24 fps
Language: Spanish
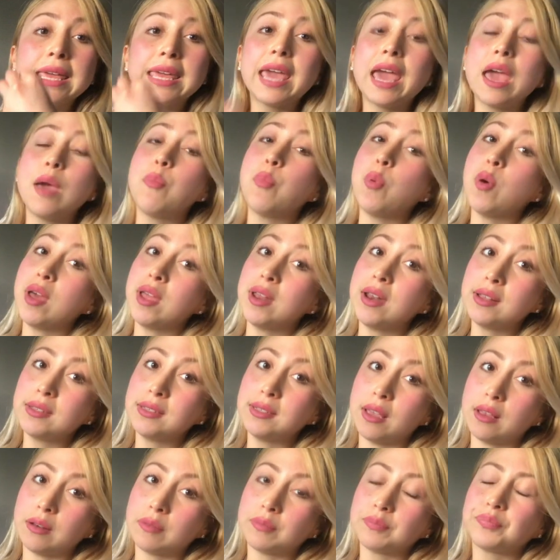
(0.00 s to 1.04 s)
¿Qué pueden
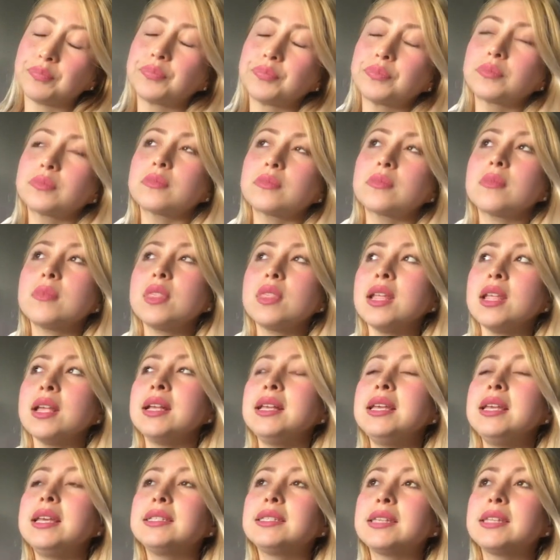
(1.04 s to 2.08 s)
hacer?
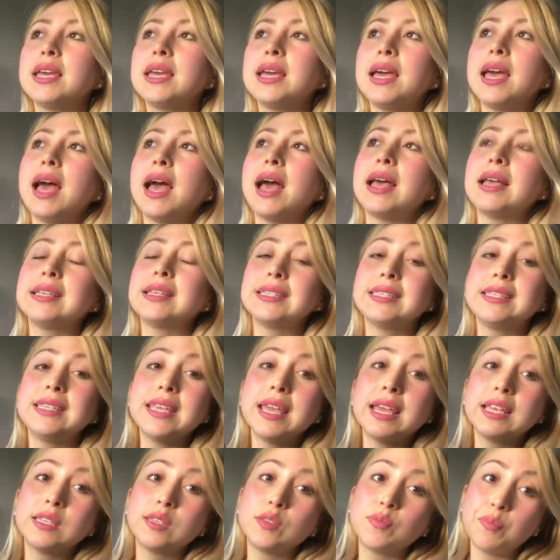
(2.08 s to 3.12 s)
Y es que
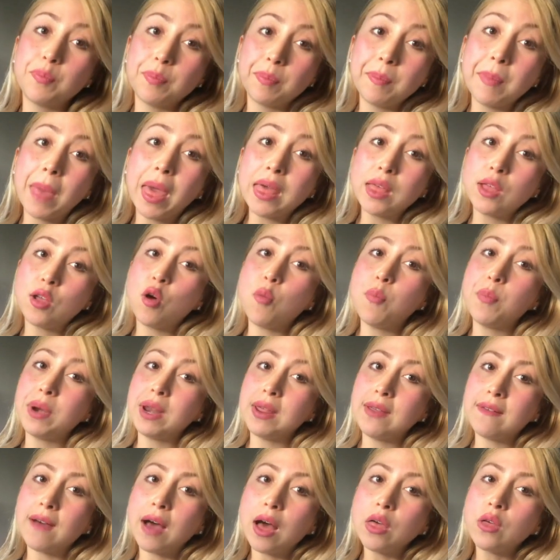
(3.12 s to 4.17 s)
si es médico
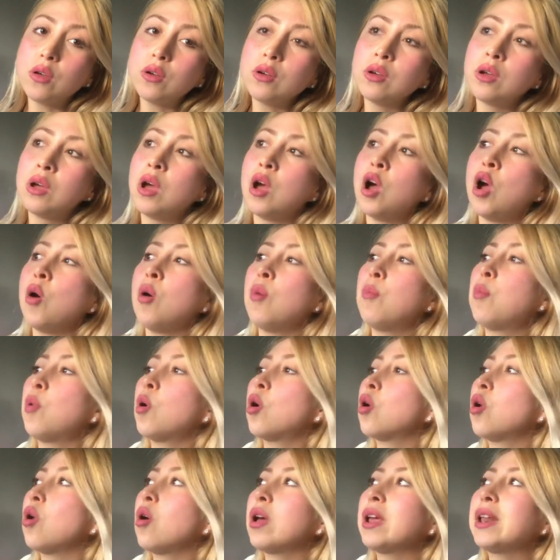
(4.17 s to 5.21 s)
privado,
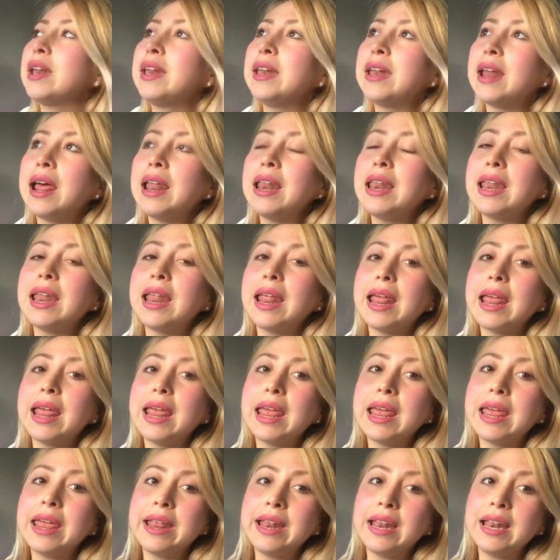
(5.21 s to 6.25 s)
por lo general
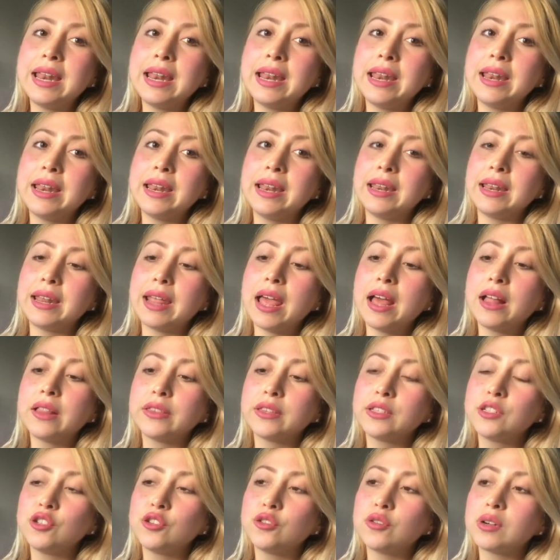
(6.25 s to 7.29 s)
el
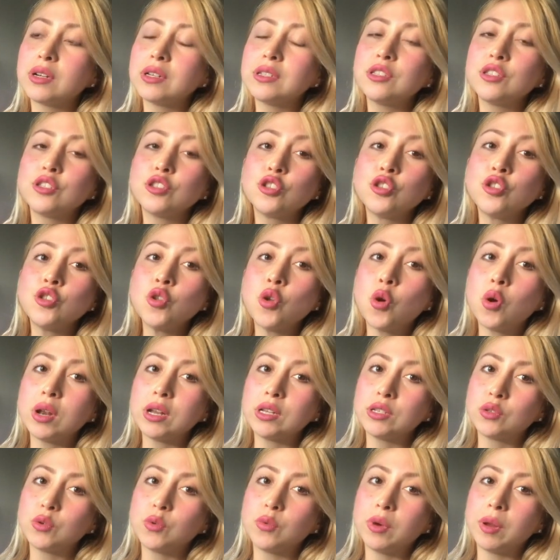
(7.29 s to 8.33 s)
health insurance no
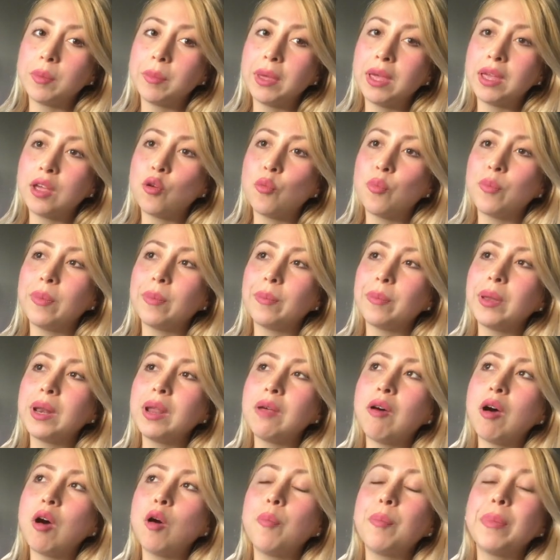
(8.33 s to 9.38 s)
les cubre médico
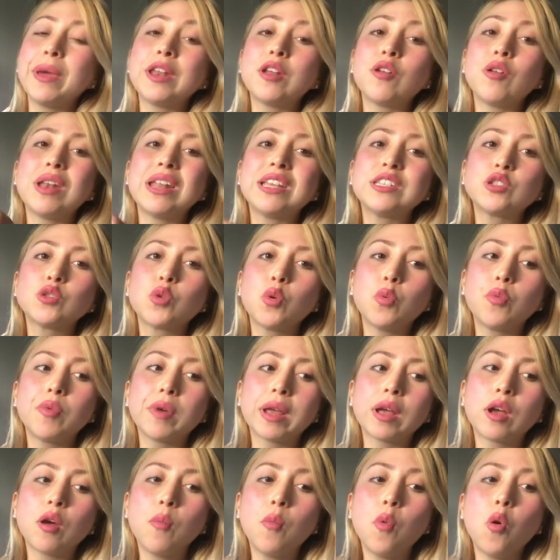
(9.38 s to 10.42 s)
privado, pero les
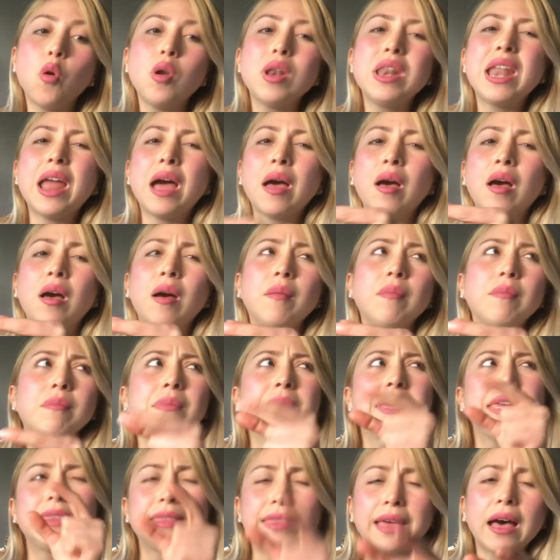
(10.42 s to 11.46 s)
cubre como la
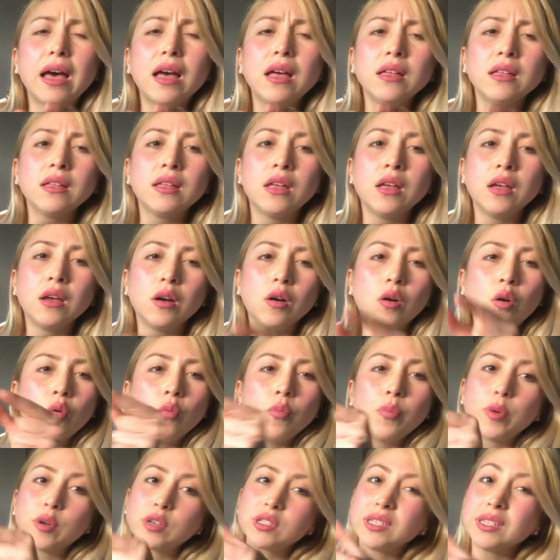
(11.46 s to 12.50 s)
mitad o
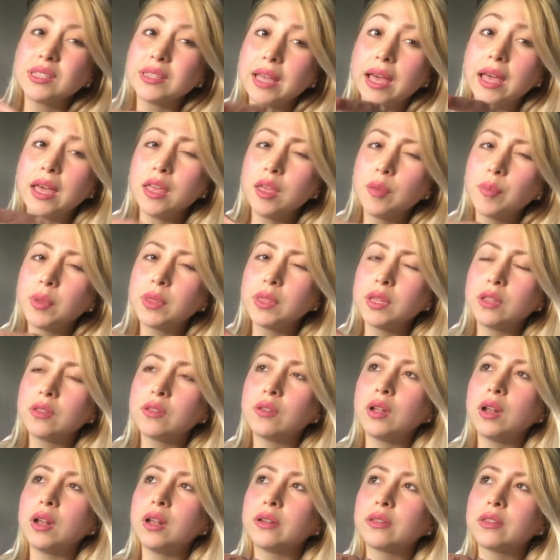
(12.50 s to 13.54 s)
un porcentaje,
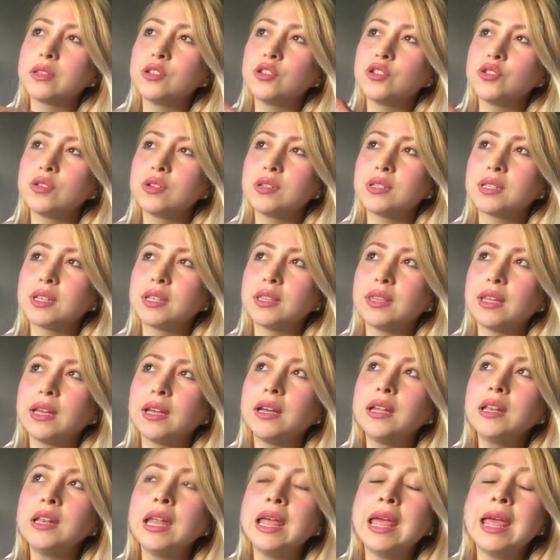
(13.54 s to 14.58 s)
dependiendo del health insurance que
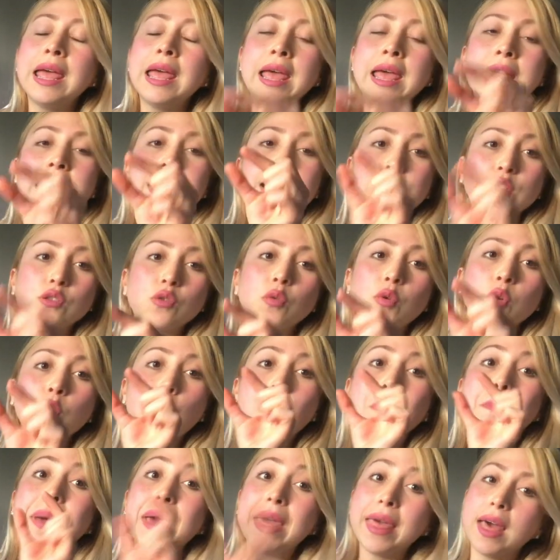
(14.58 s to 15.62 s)
tengan, les cubre
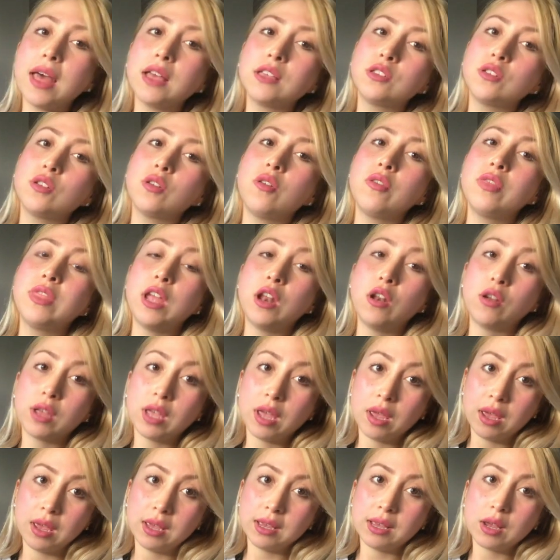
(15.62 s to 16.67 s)
un pedazo de lo
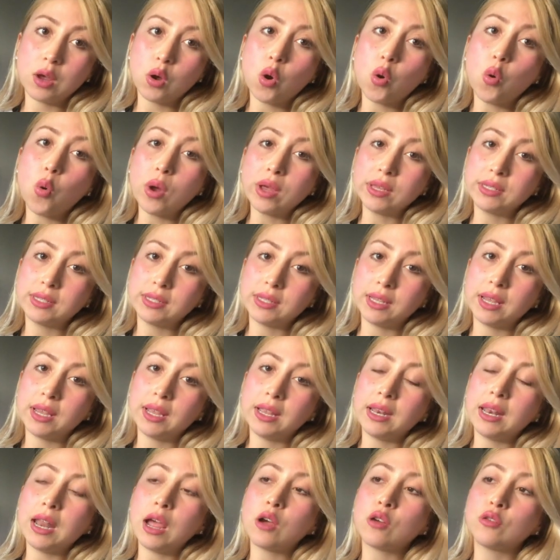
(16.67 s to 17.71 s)
que
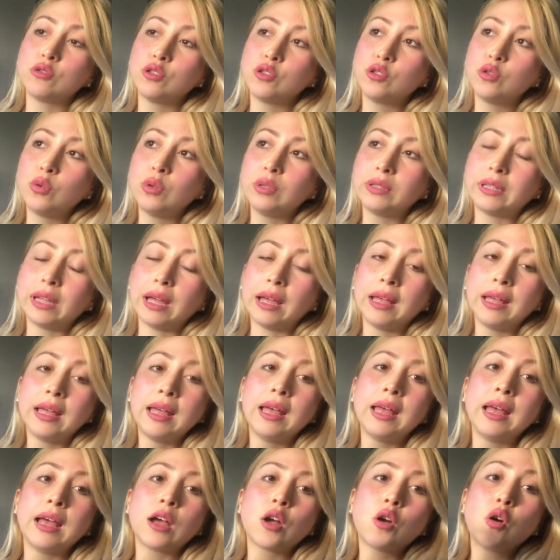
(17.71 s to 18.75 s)
cueste la consulta.
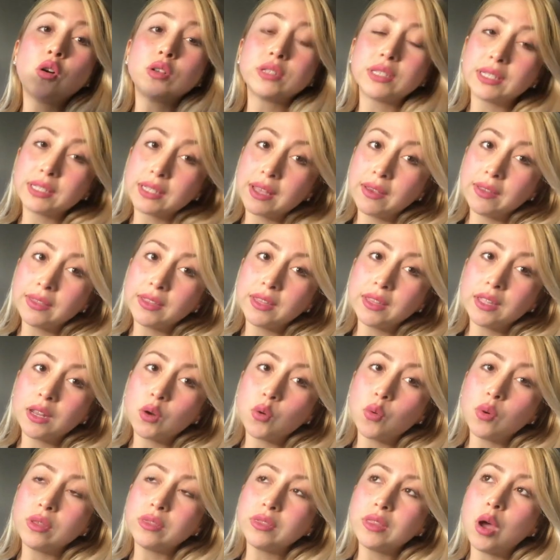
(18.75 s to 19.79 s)
Cosas que deben tener
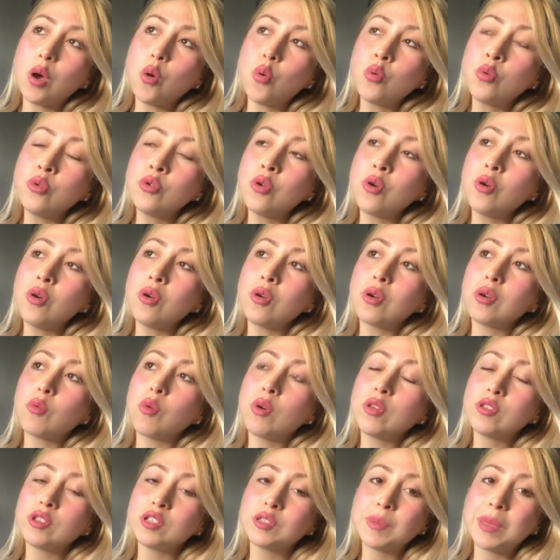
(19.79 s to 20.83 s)
en cuenta, uno,
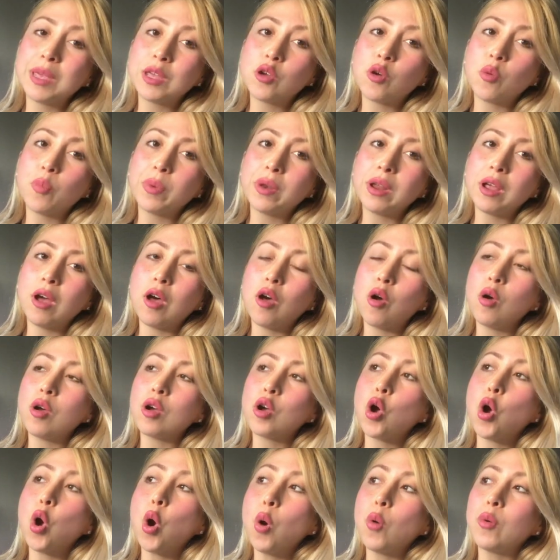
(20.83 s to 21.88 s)
cuando es médico privado,
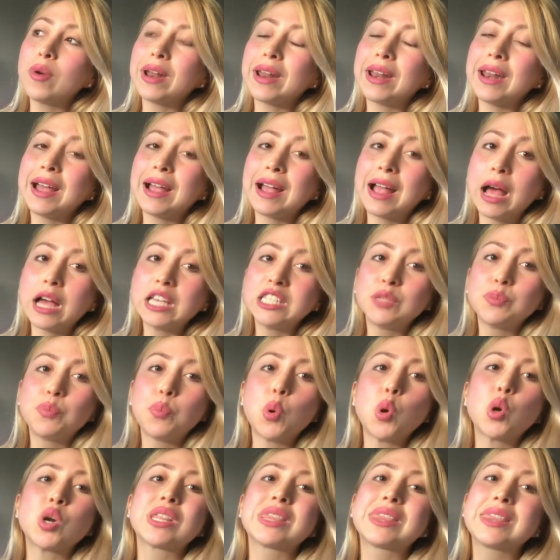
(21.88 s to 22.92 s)
cobran acá
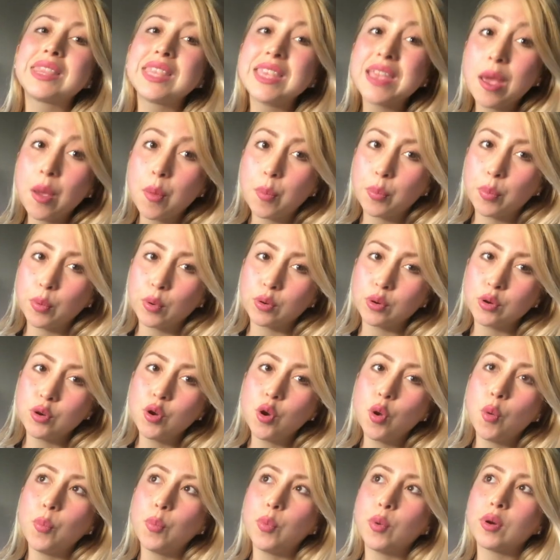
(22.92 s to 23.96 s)
por tiempo,
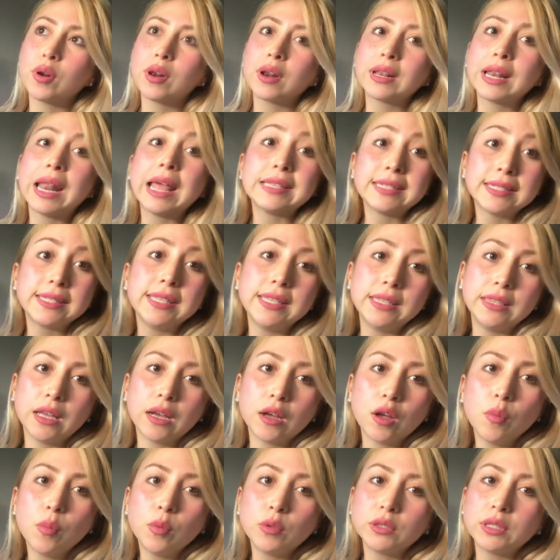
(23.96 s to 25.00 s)
no por la
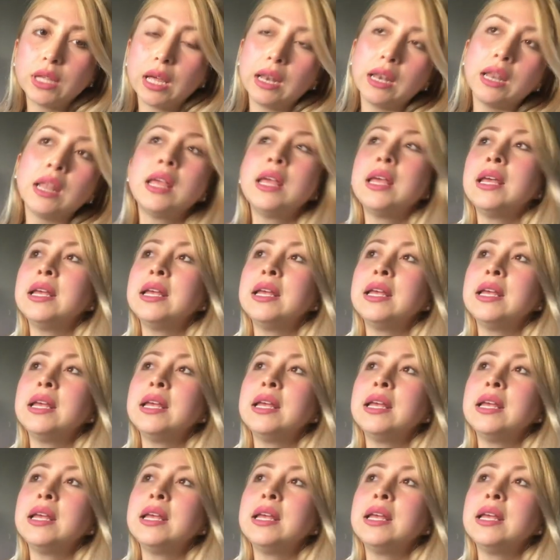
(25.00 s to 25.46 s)
cita como tal.